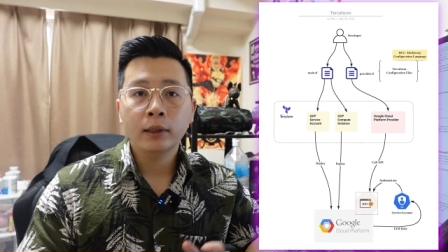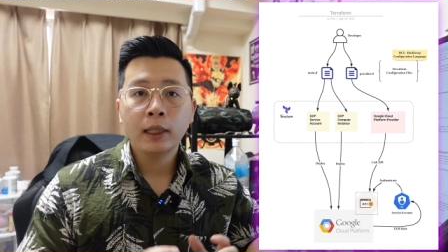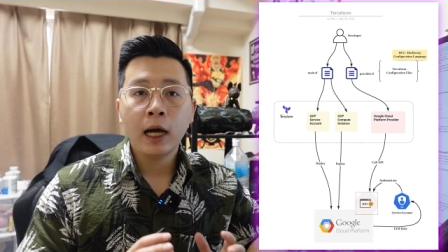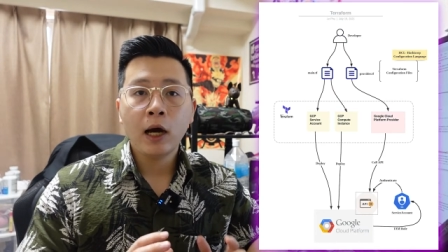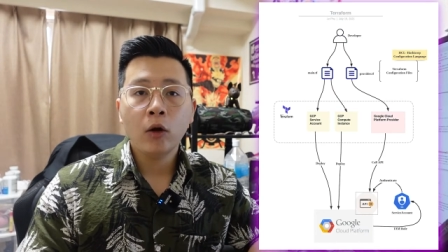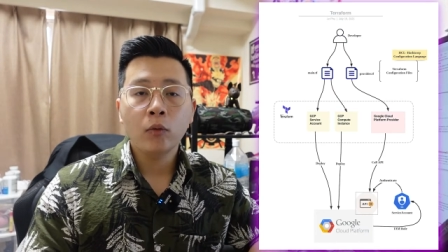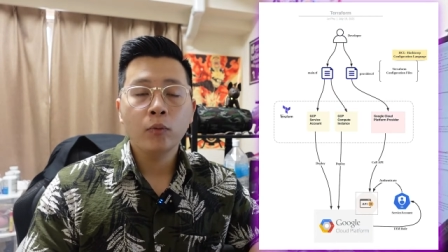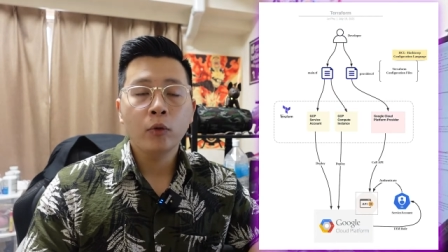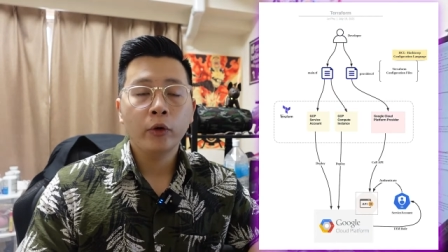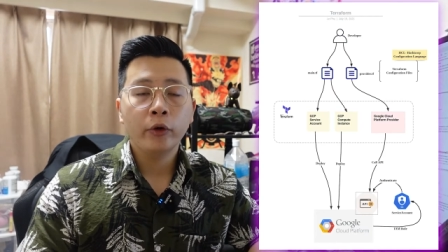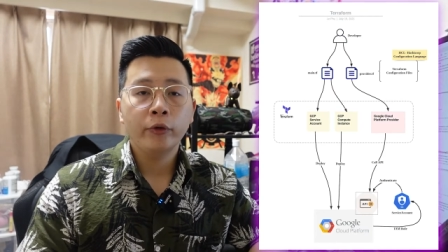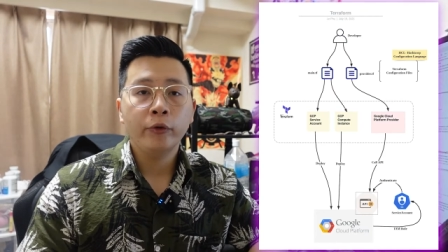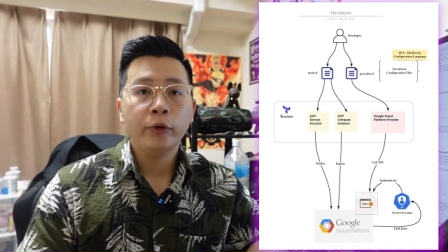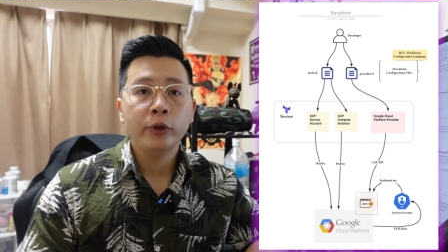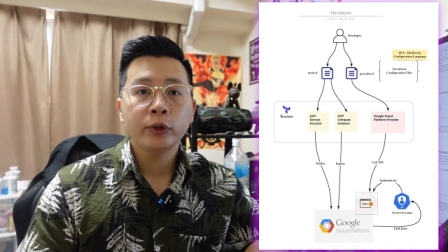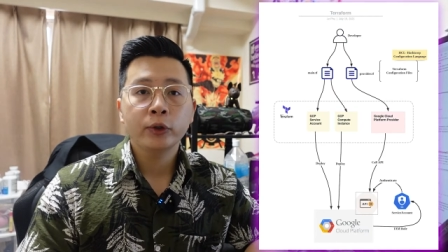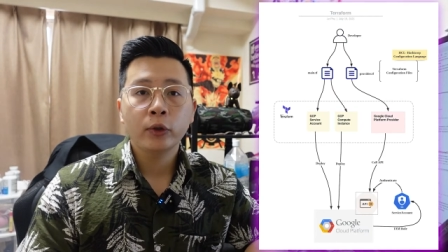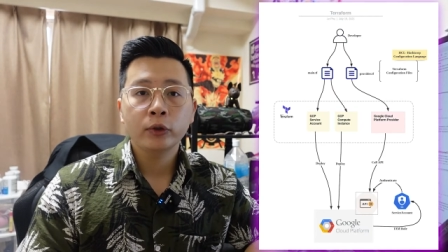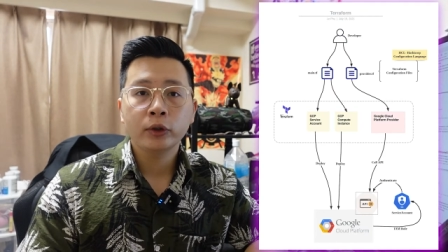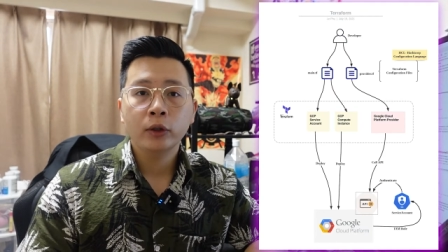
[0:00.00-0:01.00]
tạo một cái
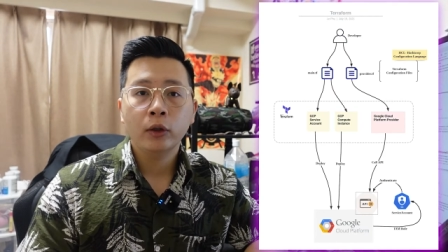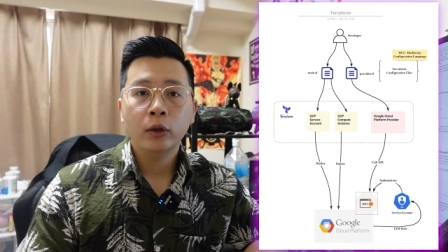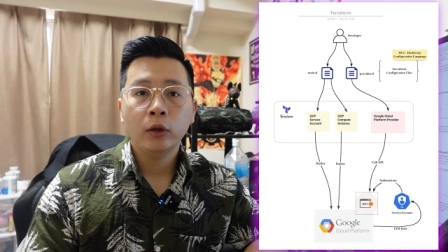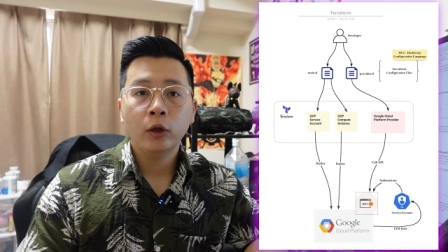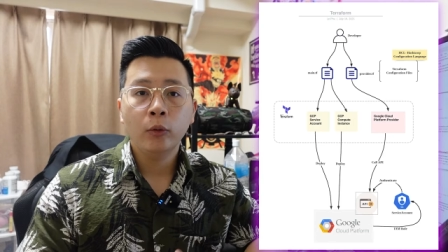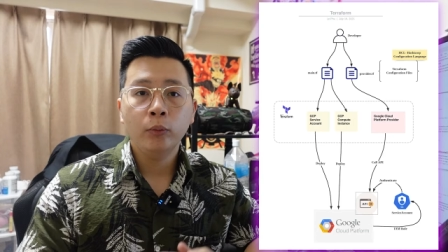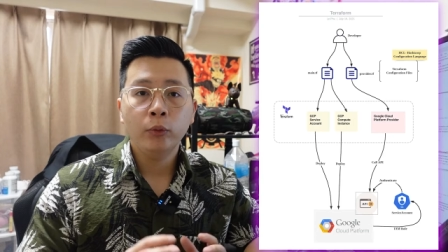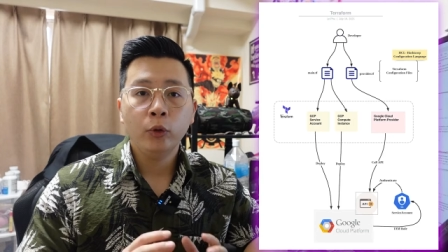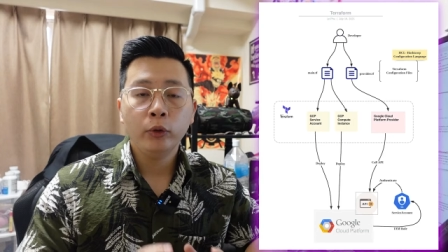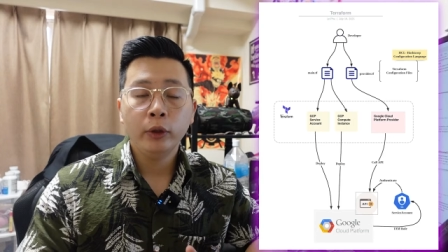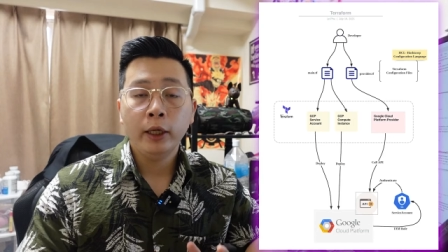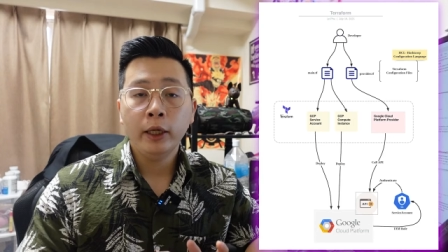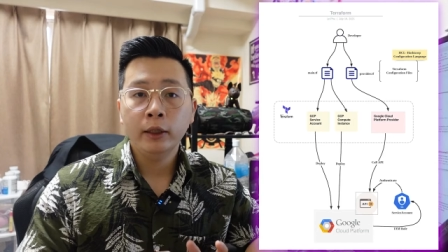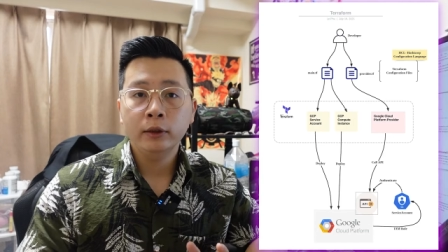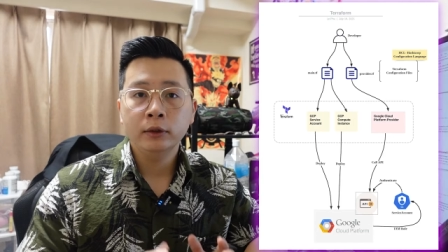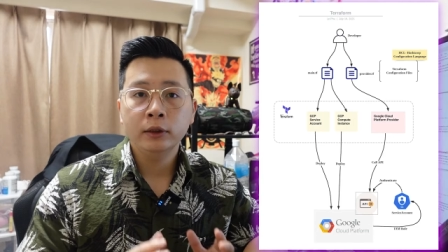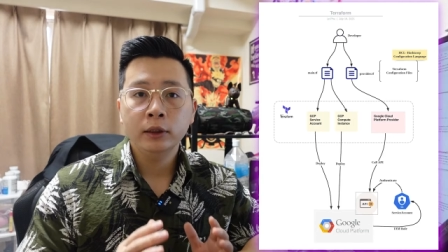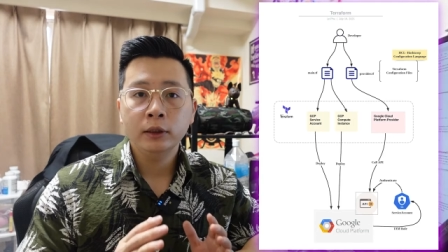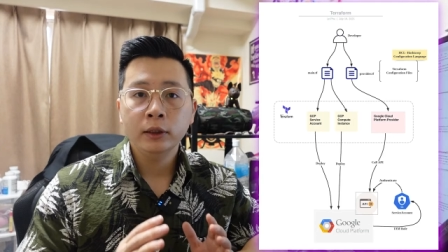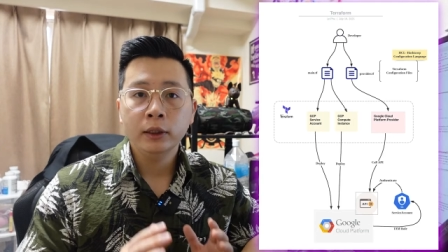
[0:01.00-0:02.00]
resource compute
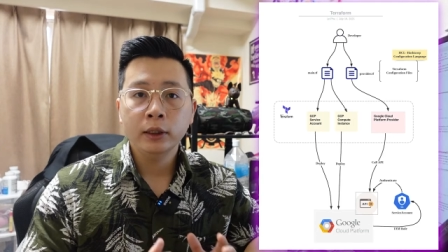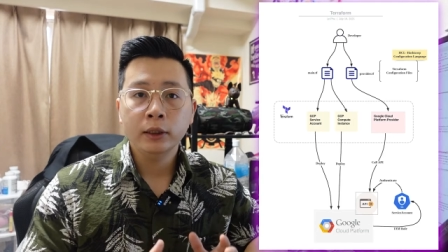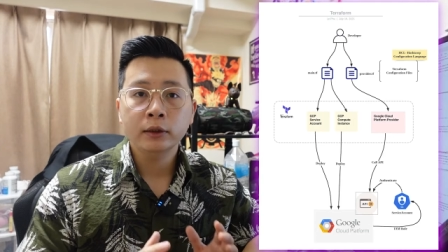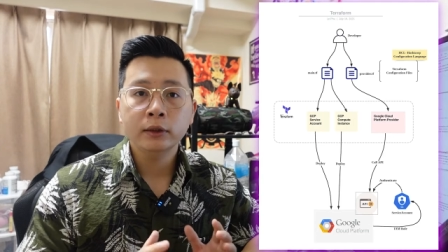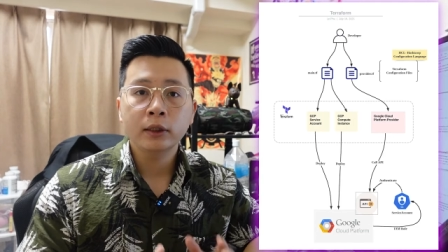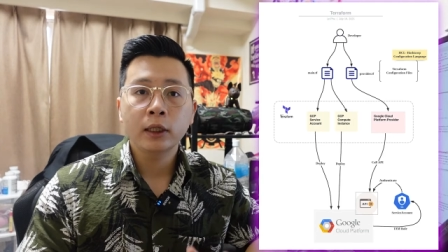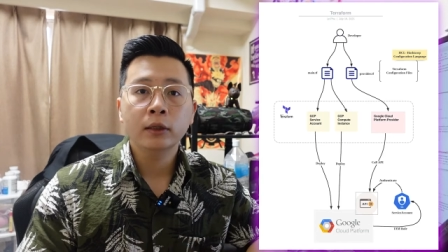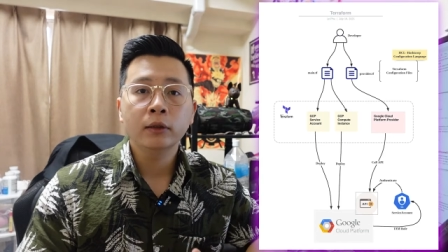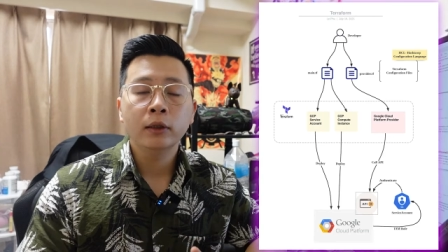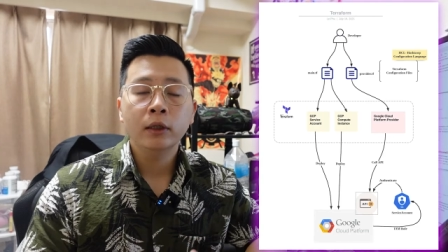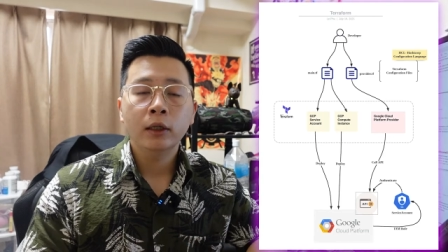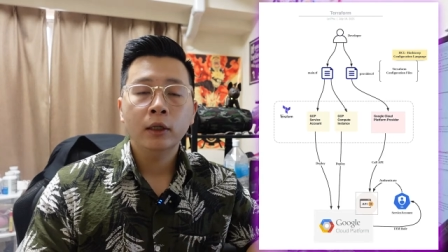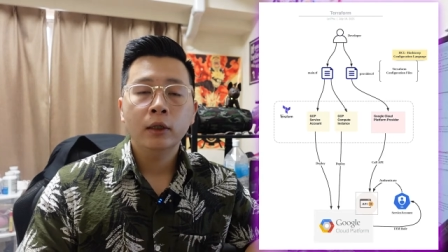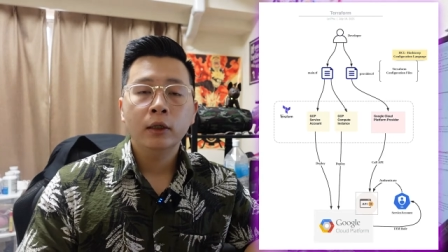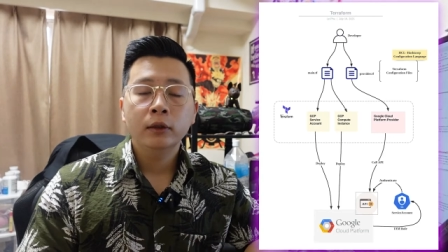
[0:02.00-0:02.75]
engine instance